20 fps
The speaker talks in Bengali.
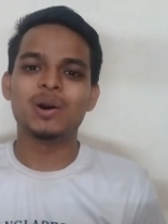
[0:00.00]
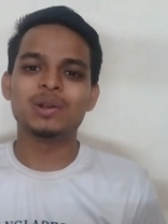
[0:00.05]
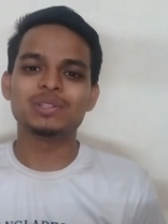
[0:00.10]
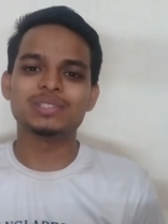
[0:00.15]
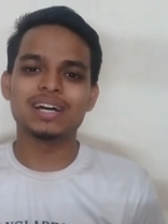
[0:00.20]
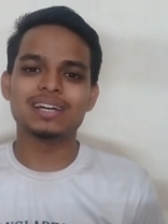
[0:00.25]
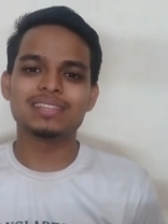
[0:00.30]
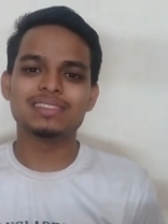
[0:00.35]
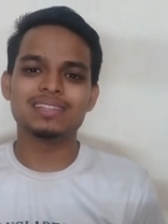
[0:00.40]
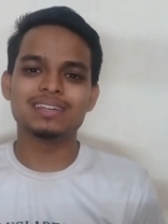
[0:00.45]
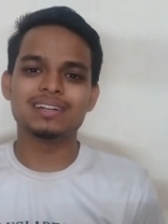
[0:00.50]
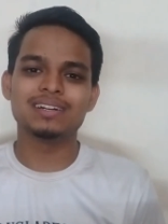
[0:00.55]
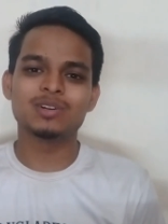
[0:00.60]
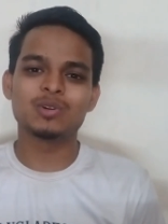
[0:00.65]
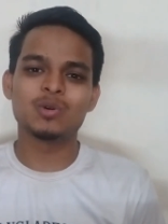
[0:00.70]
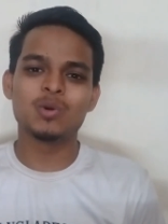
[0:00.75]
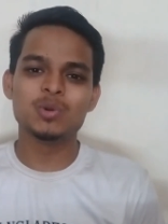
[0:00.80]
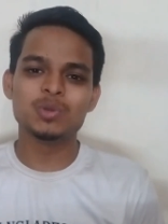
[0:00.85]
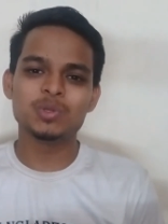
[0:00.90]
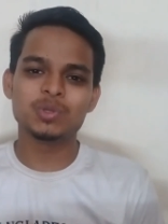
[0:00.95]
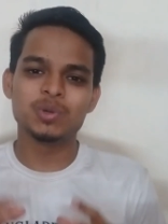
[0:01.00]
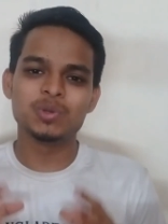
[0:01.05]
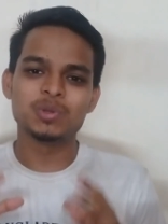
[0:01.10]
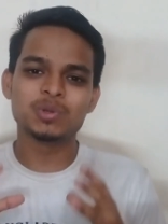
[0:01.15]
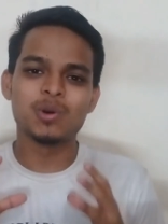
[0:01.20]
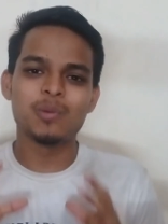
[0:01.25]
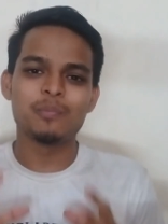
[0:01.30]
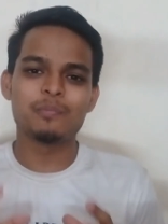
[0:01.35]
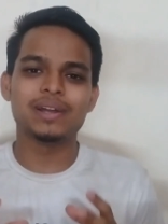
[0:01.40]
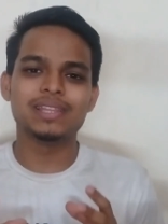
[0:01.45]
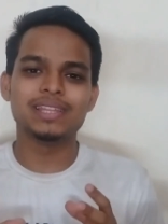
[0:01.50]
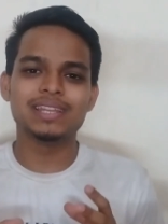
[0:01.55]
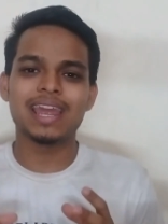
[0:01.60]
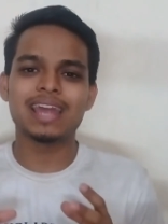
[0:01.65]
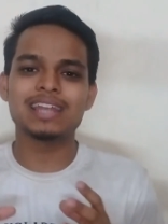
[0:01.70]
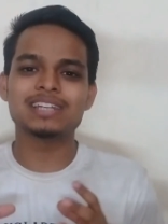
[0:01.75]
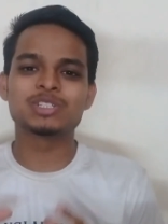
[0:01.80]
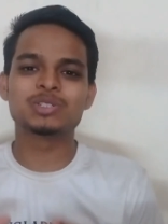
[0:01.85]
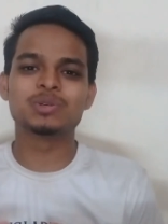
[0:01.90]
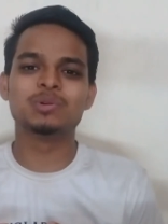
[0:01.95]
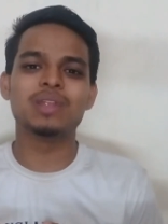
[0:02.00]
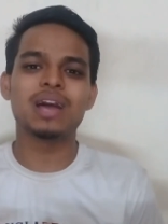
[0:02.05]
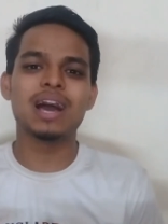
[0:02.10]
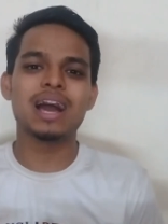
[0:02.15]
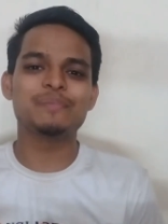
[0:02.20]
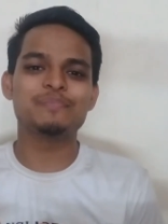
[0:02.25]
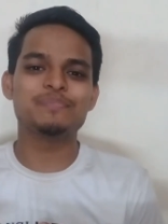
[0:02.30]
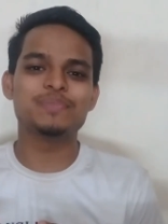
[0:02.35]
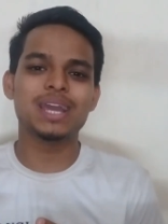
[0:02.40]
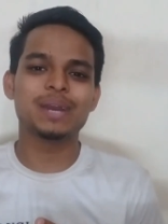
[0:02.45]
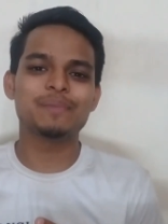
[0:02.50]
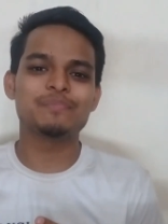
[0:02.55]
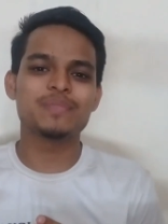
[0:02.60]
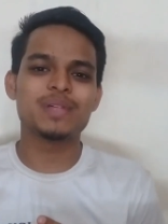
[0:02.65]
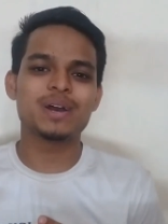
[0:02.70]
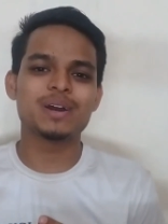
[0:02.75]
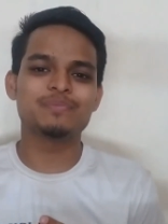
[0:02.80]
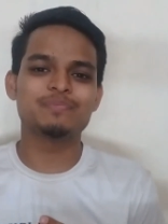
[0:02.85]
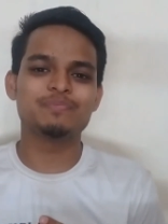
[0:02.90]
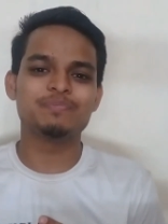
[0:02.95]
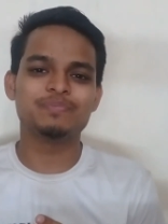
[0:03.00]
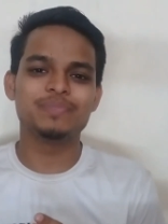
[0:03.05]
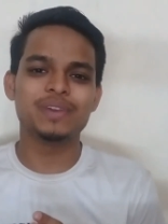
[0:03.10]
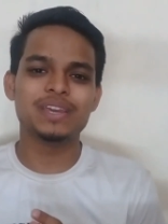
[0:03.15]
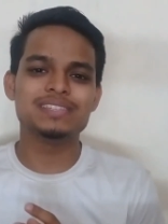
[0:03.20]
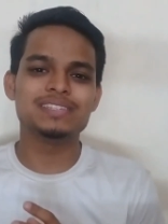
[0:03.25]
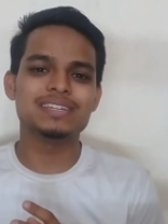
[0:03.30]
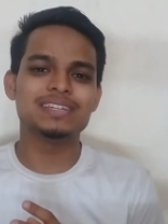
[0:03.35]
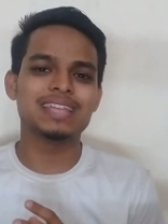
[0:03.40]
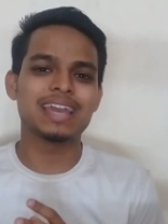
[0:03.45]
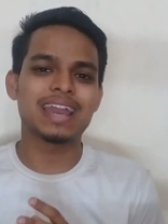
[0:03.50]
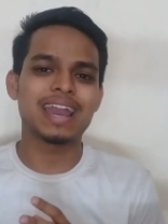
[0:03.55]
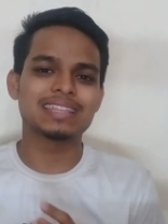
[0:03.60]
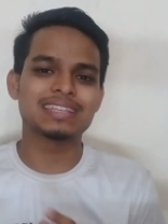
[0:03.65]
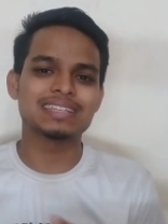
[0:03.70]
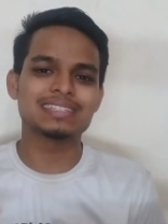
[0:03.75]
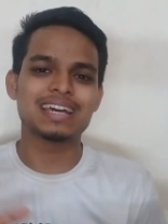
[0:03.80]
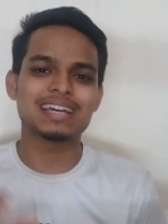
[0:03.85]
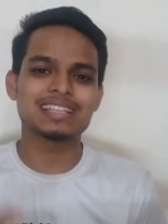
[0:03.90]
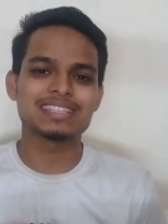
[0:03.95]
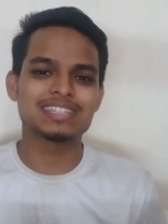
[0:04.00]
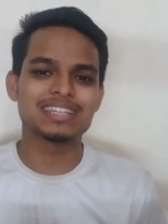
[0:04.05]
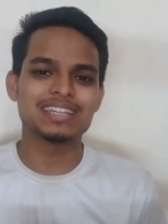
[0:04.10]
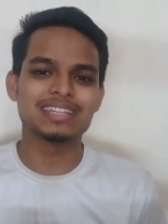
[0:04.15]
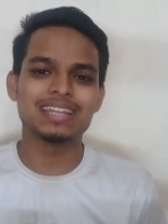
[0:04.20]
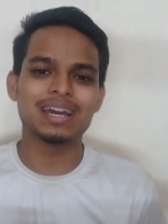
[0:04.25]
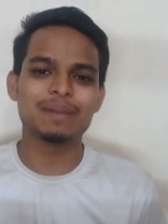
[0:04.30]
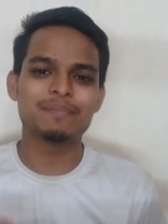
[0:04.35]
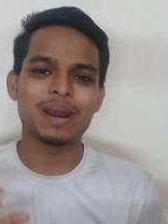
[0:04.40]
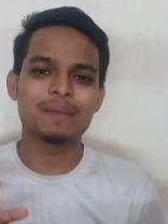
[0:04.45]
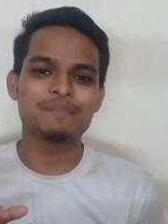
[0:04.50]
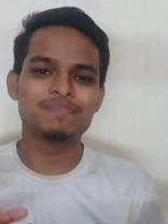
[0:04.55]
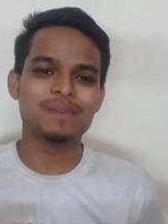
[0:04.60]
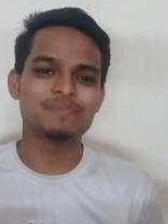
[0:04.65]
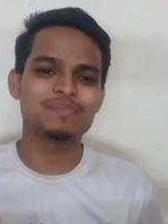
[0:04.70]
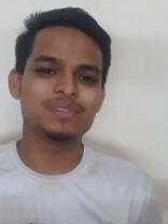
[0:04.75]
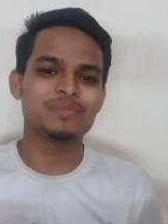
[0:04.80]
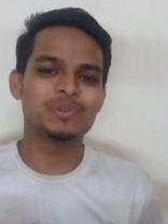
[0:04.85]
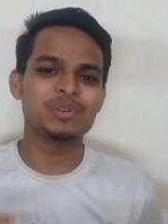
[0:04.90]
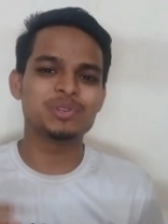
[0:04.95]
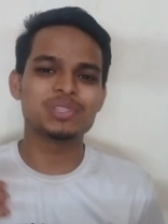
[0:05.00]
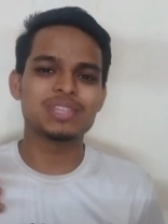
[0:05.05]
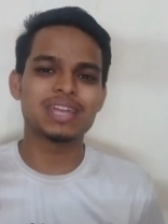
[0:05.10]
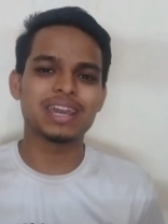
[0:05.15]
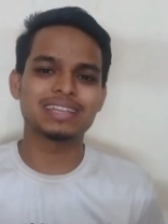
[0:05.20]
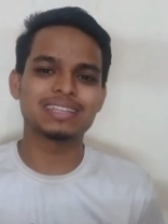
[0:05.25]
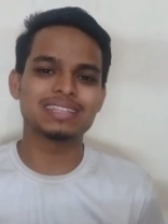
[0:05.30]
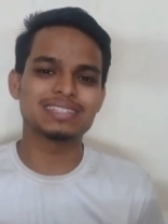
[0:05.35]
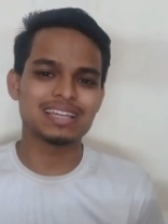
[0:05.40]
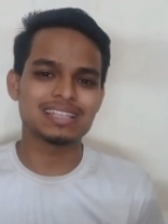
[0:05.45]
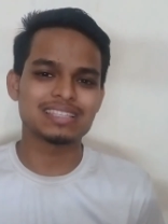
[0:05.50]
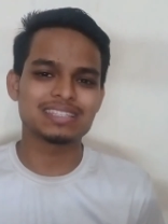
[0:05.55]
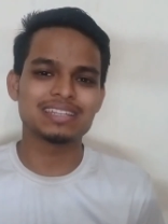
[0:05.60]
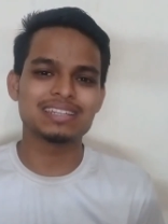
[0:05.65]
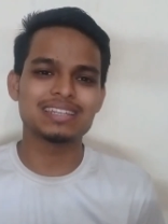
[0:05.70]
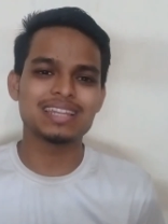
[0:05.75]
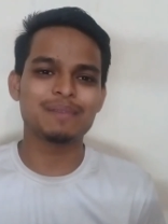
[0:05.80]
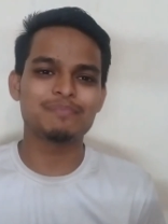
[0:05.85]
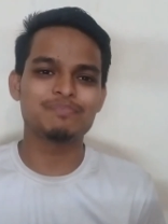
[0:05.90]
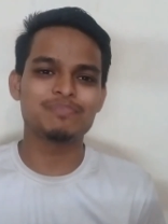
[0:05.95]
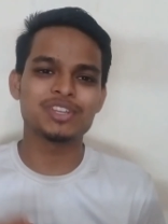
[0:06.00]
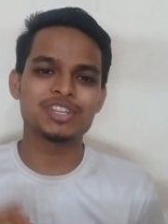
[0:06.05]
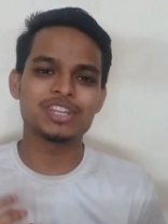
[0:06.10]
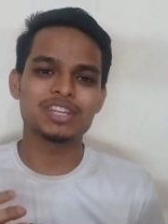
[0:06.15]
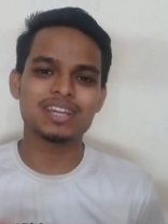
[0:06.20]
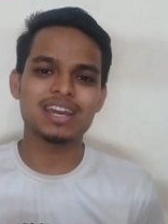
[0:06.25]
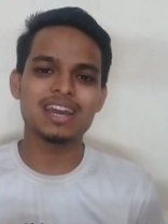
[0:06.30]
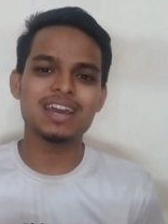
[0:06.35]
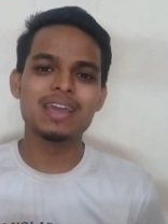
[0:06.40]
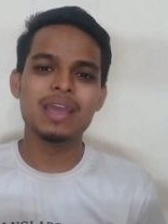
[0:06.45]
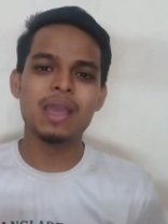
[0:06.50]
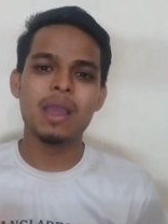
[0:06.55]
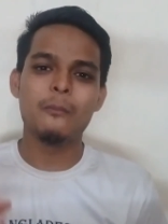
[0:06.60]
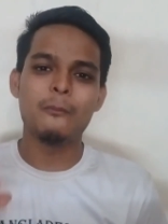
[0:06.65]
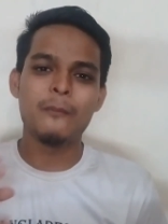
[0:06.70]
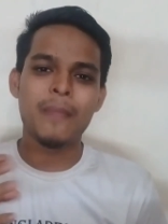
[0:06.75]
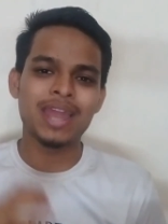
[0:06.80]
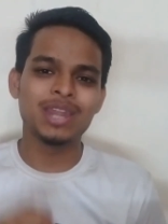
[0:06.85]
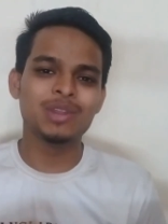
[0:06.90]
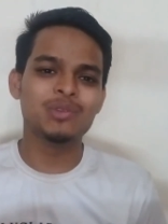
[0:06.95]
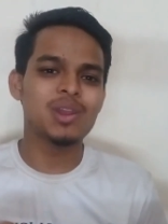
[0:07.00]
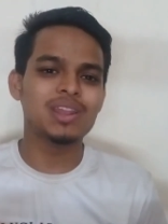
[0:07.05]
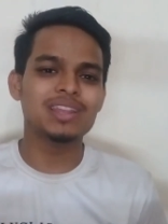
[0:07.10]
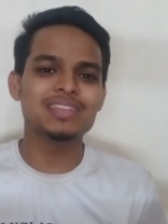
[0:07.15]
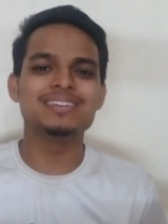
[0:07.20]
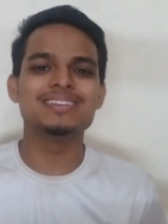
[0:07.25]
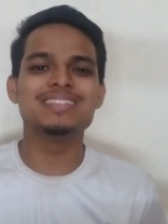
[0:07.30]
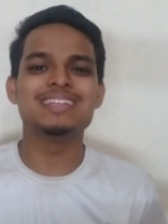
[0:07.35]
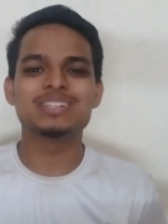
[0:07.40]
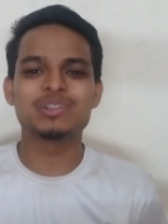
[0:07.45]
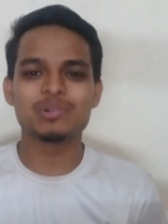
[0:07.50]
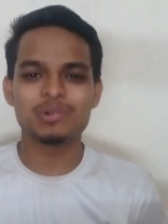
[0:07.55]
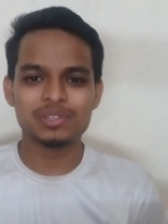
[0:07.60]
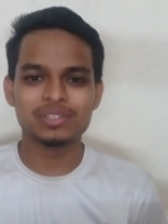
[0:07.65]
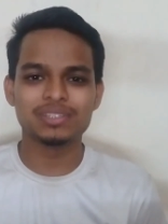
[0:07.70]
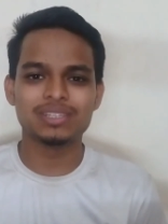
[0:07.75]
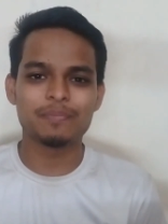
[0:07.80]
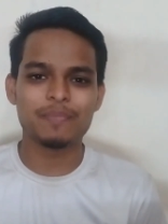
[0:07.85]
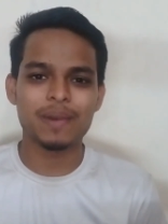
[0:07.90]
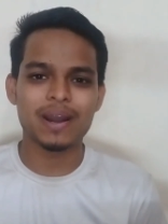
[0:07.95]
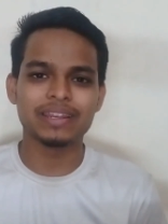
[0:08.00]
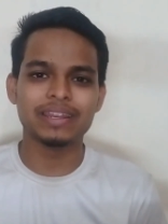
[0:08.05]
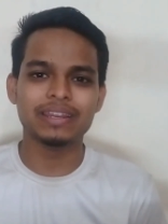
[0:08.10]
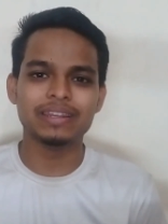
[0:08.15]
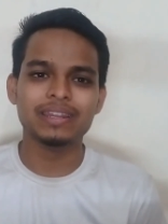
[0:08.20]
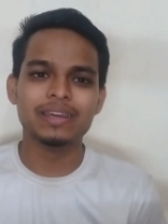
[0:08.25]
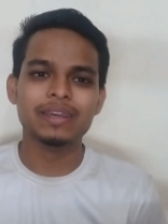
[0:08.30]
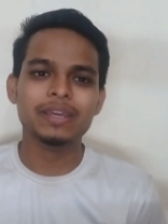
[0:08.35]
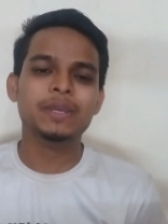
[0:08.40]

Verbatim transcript: অর্থাৎ কোন কোন কোম্পানির অ্যাডসগুলো আপনি আপনার পেজে দেখাতে চাচ্ছেন না বা আপনি আপনার ভিডিওতে দেখাতে চাচ্ছেন না আপনি সেটা ম্যানুয়ালি সিলেক্ট করে দিতে পারেন